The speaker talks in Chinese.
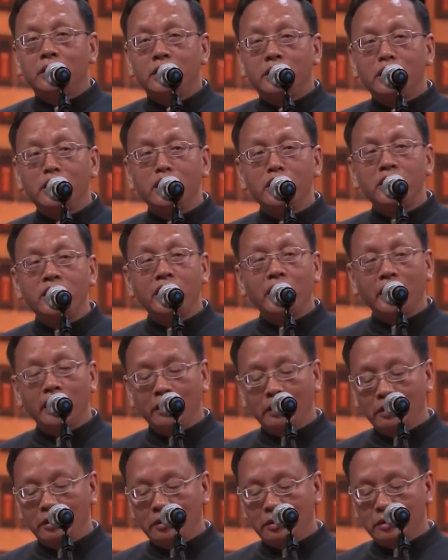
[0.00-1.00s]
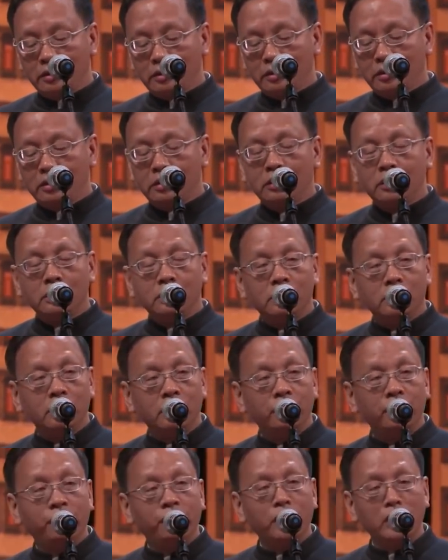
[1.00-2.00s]
今天
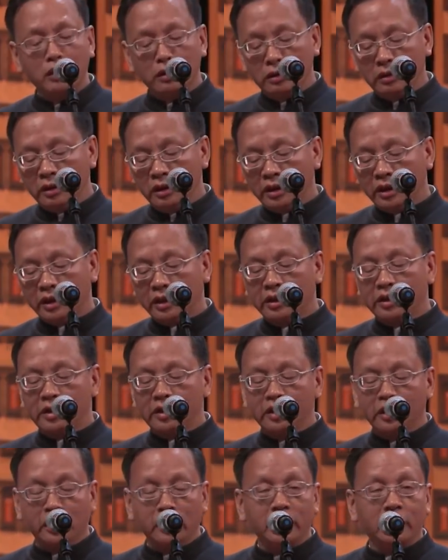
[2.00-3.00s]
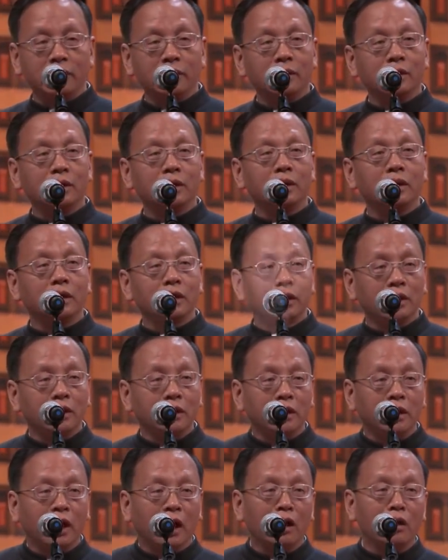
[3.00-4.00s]
风和日丽，
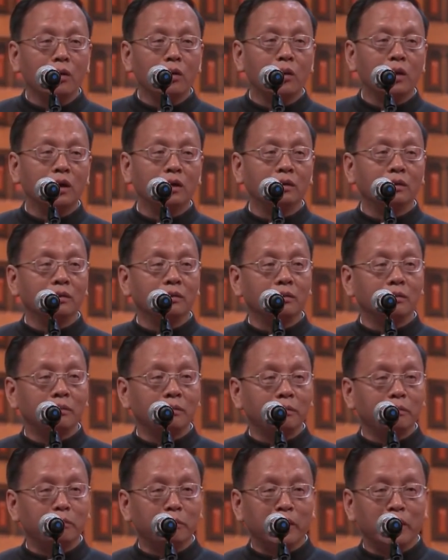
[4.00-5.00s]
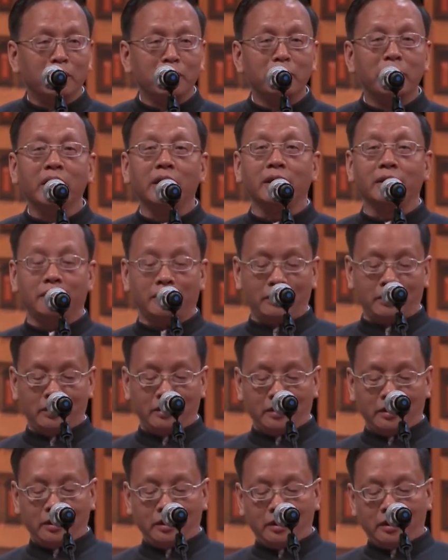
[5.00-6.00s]
阳光明媚，
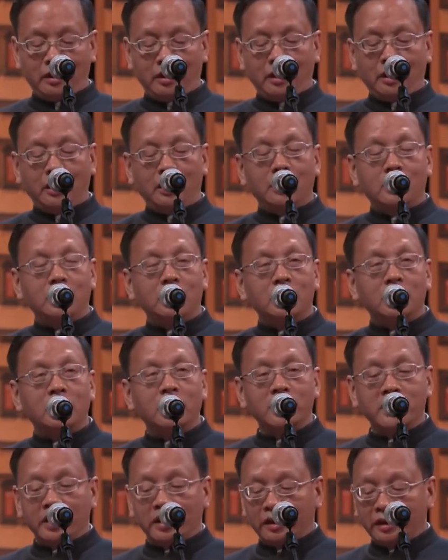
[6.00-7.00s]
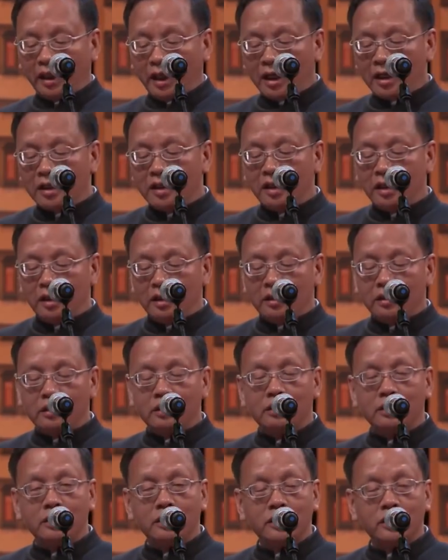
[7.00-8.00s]
在这大地
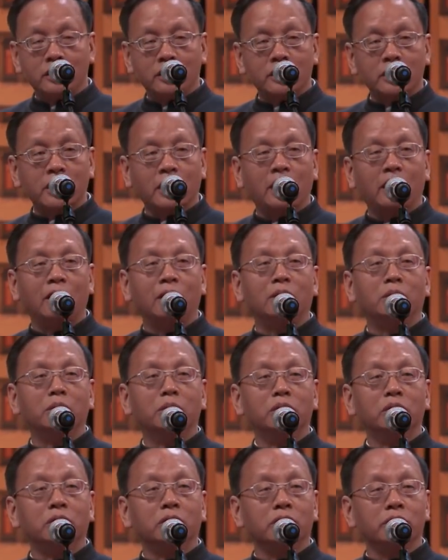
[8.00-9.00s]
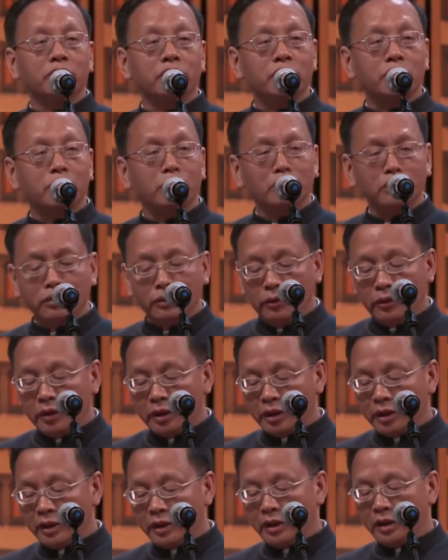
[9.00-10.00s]
草木葱
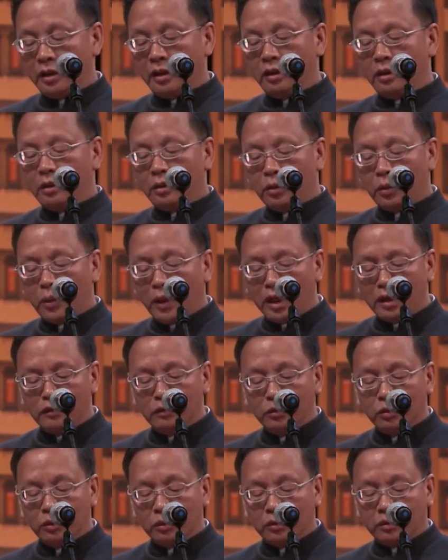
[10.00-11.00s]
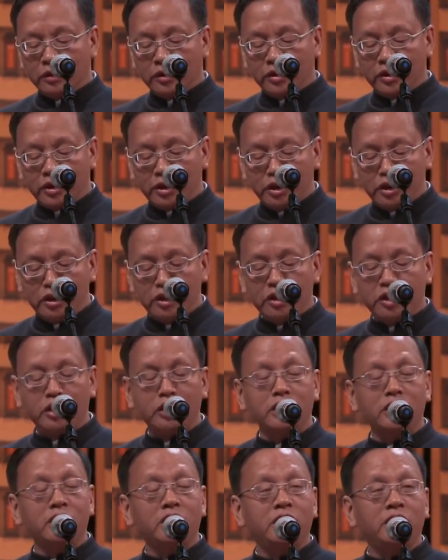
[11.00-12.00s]
郁。万物欣
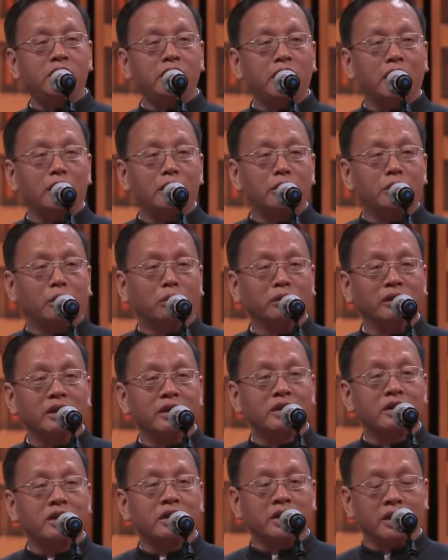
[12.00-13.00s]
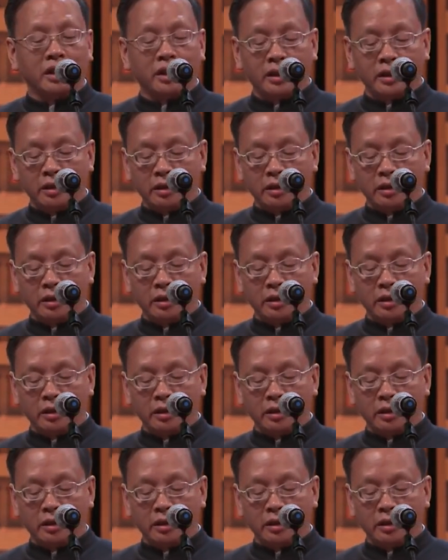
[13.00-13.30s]
欣向荣的季节，